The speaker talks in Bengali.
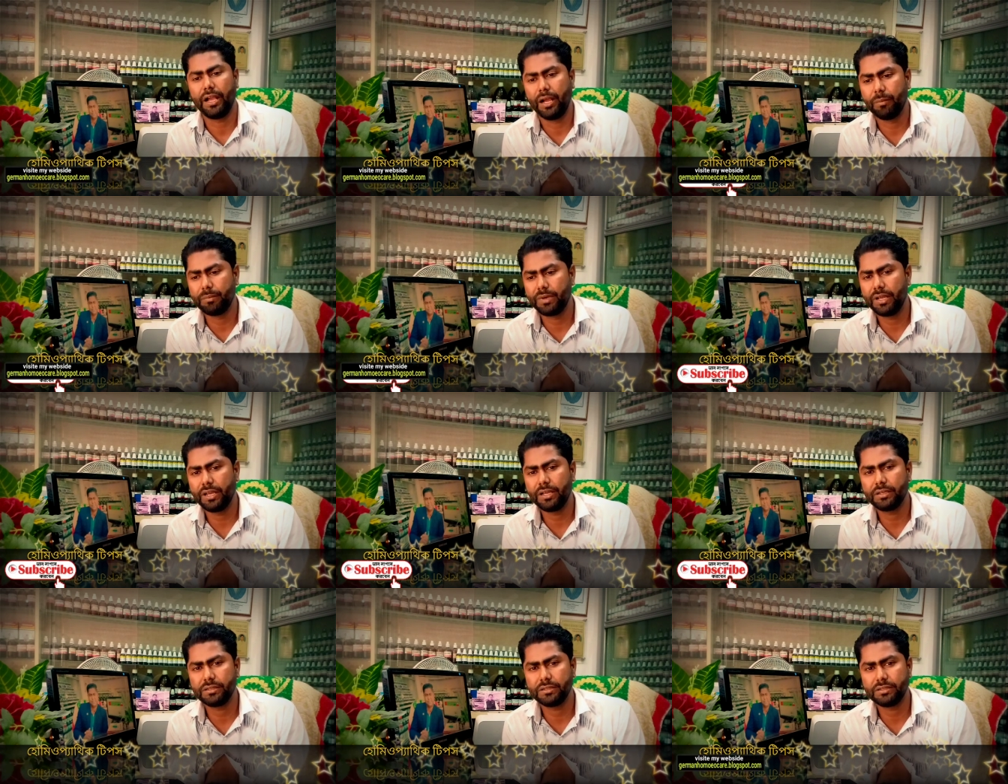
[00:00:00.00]
আমরা
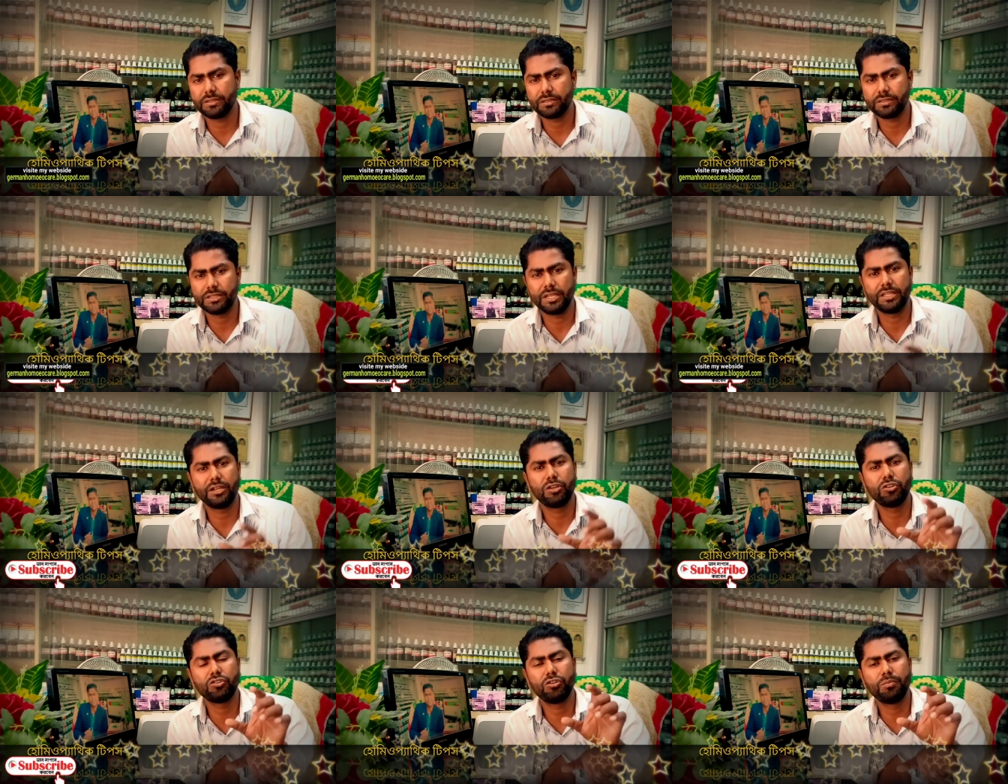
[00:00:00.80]

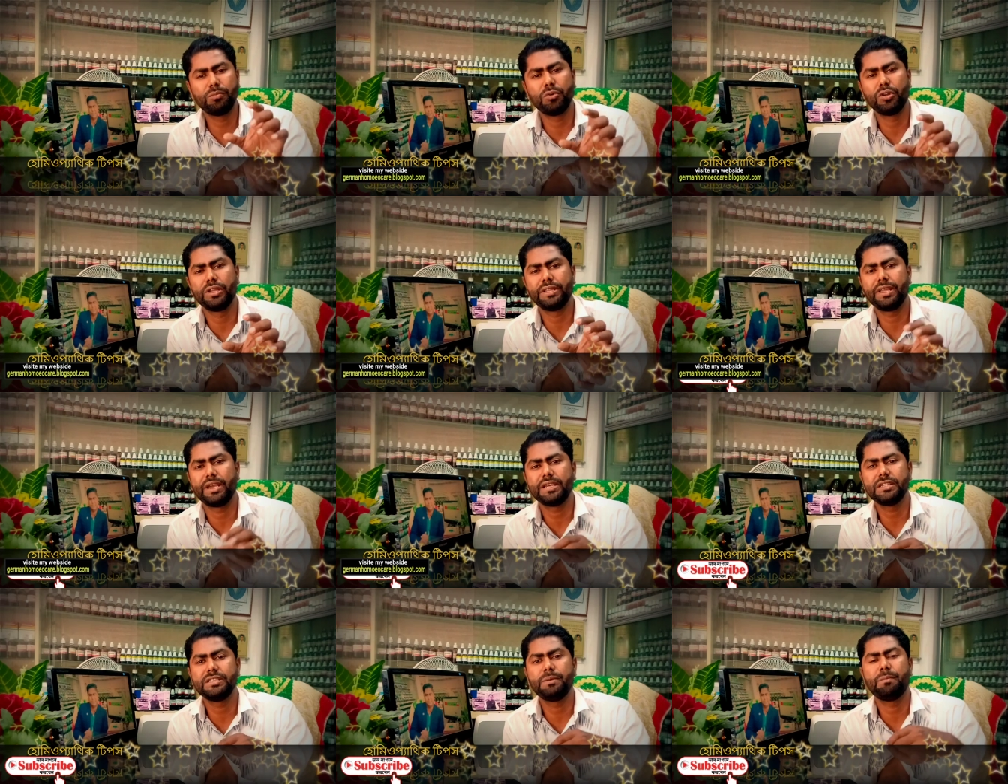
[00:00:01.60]
সাধারণত বলে
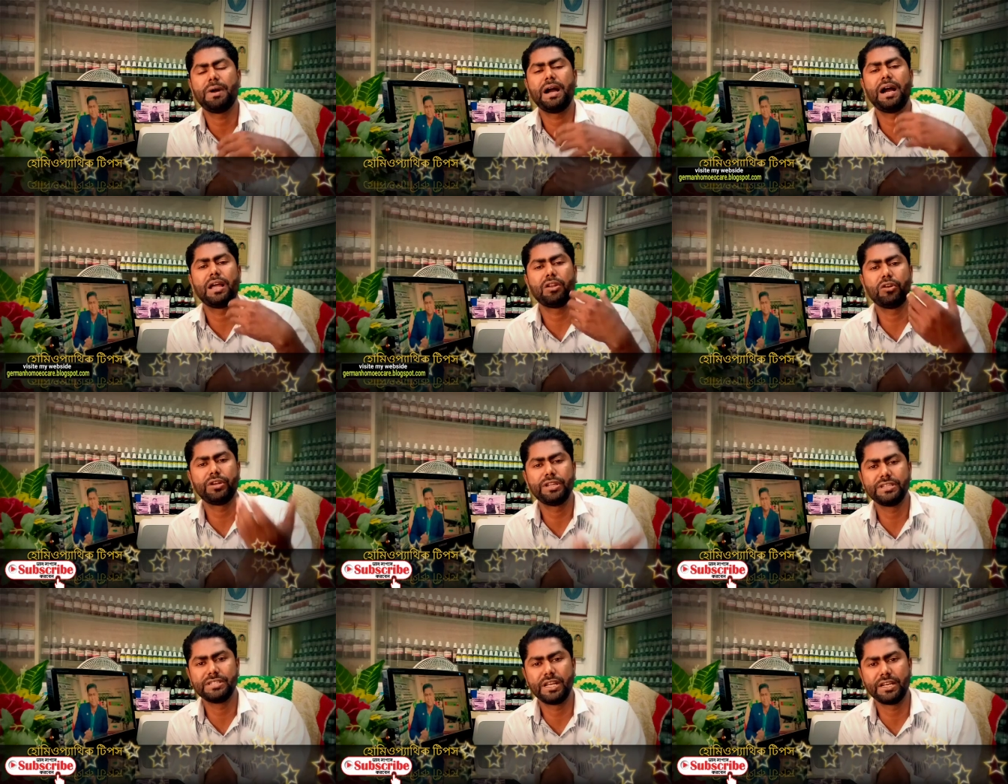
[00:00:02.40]
থাকি যে ভালো
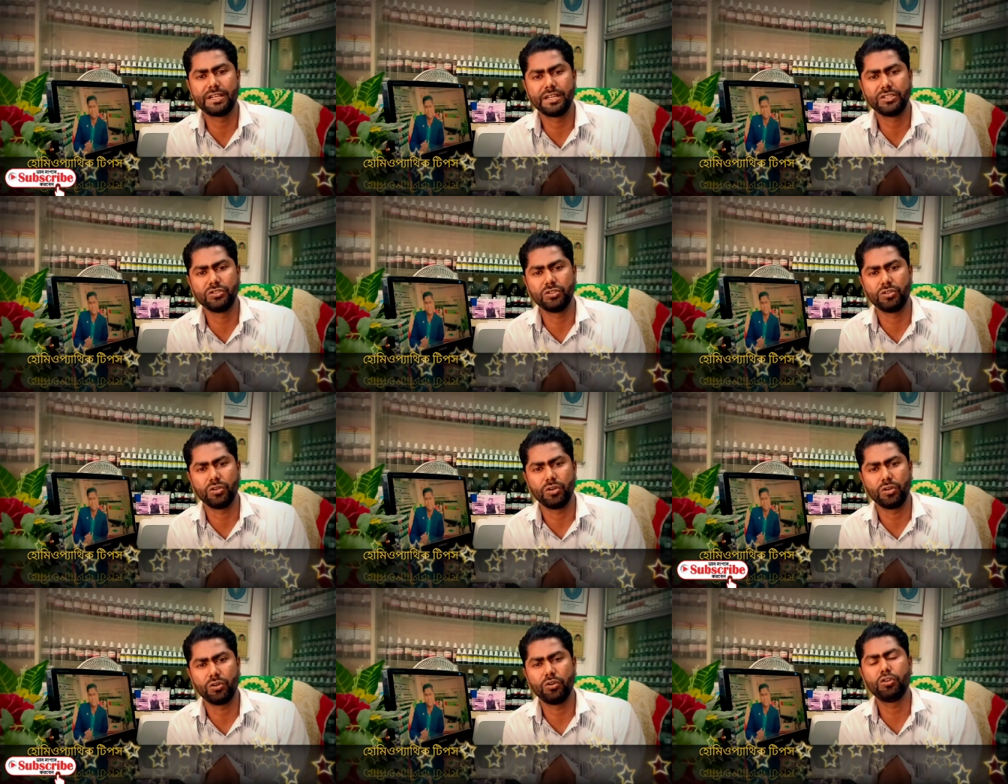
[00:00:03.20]
রেজাল্টের জন্য
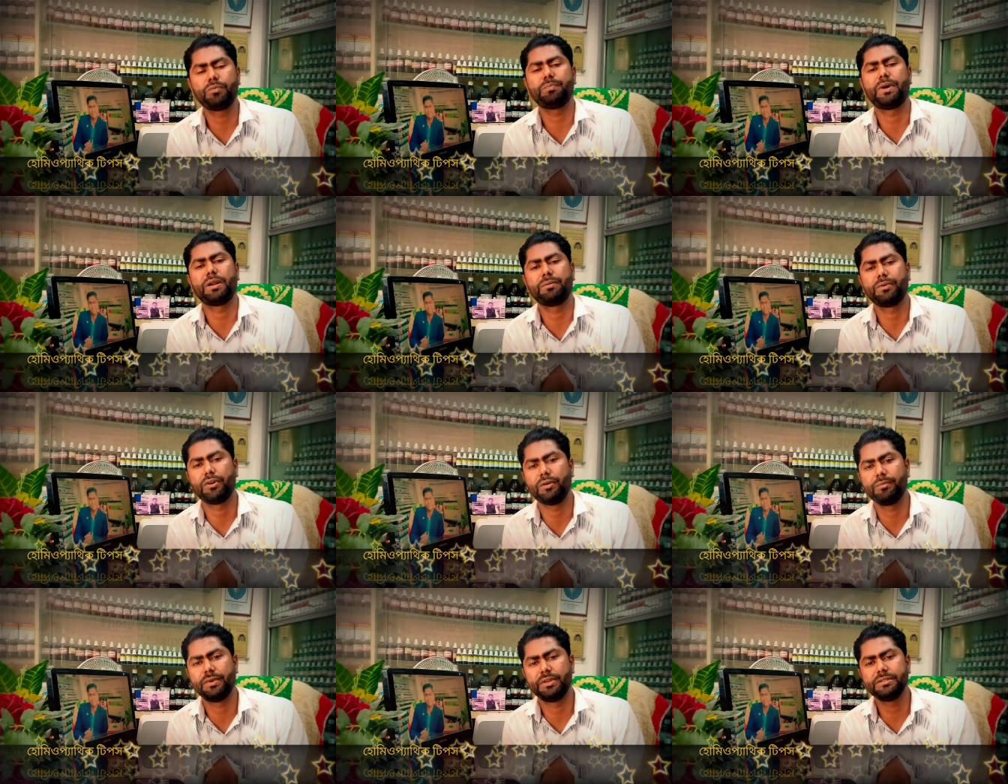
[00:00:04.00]
গুড
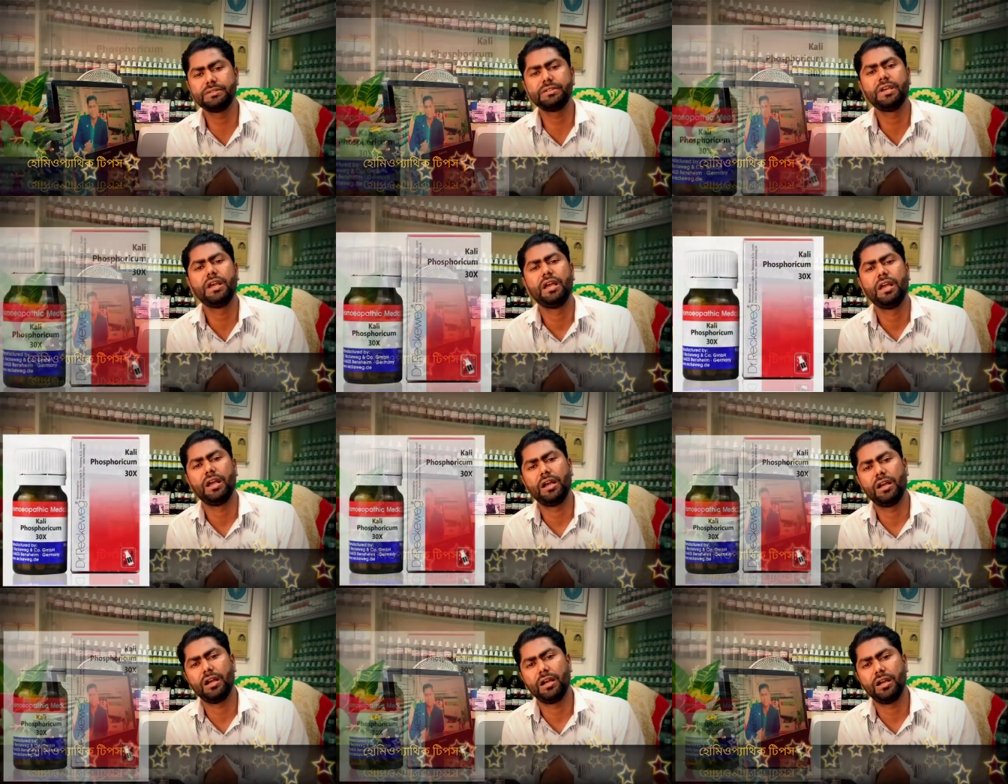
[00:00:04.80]
পারফরমেন্স
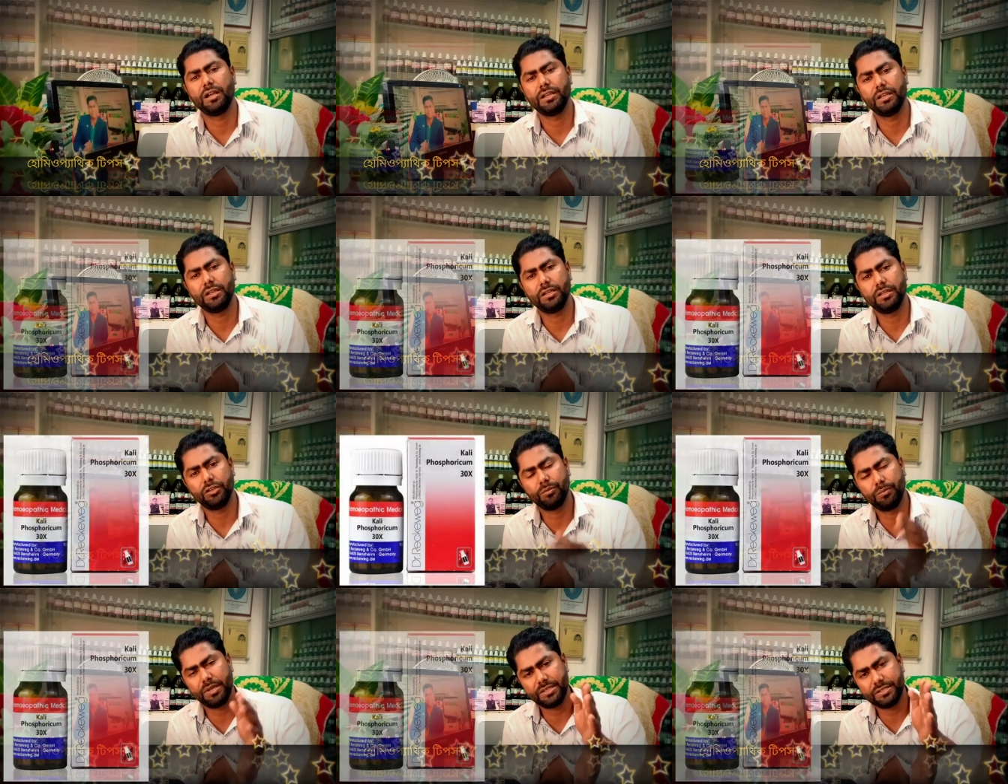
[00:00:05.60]
ইউ
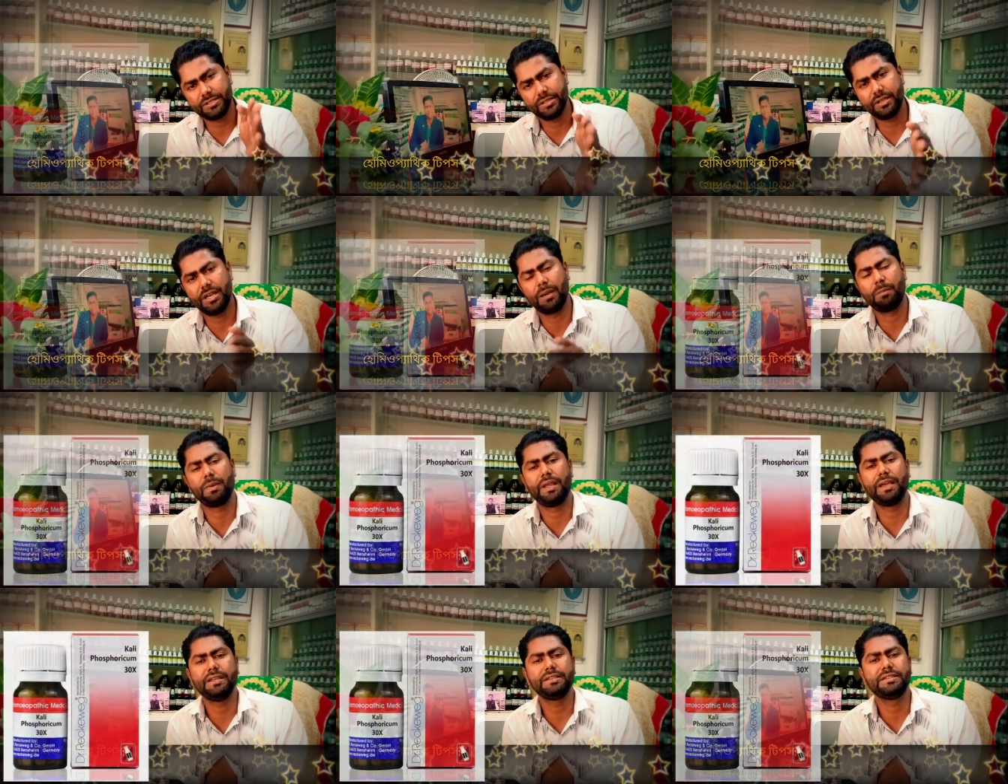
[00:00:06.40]
মাস্ট
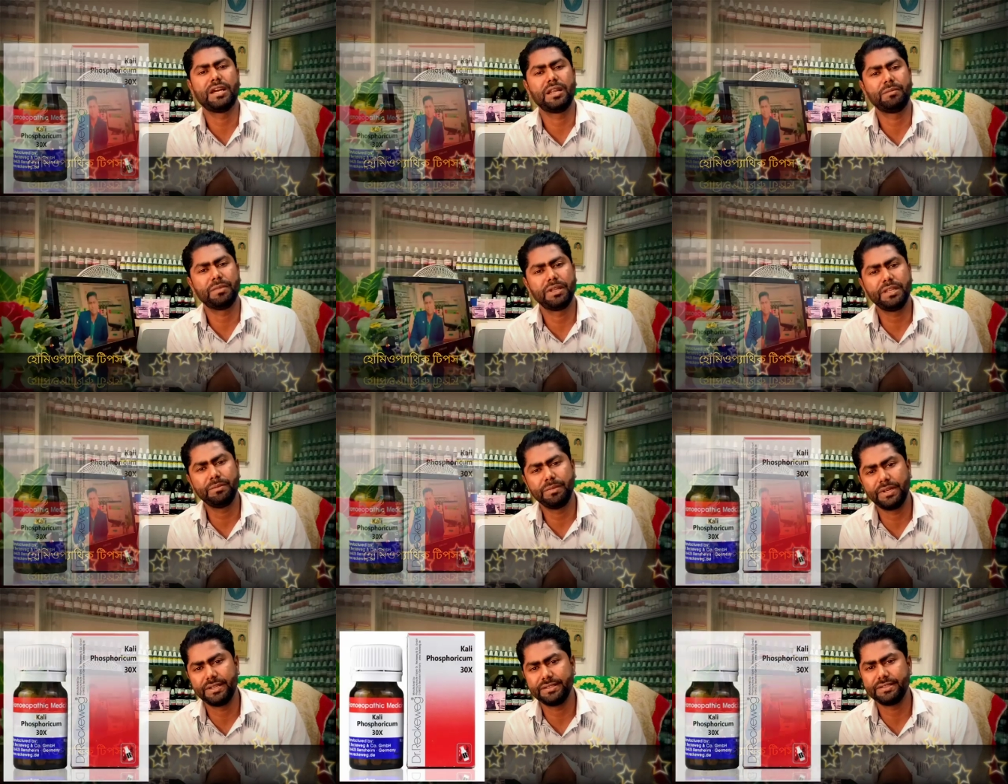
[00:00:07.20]
অ্যাপ্লাই জার্মানি
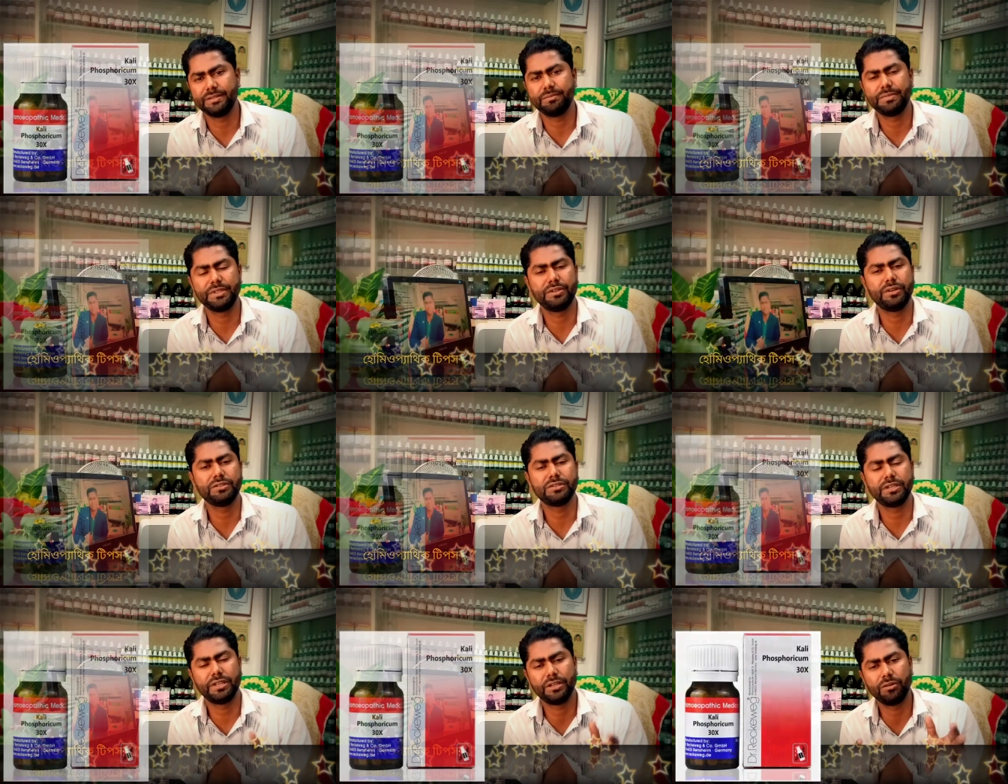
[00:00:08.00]
মেডিসিন বিকজ
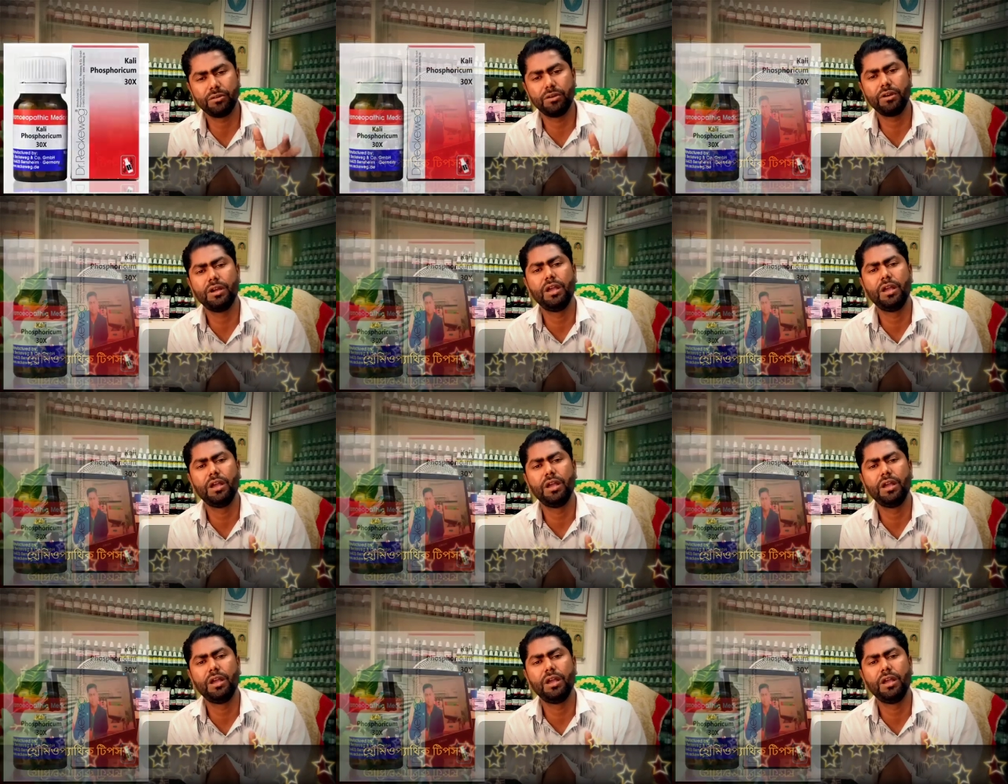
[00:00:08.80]
এগুলো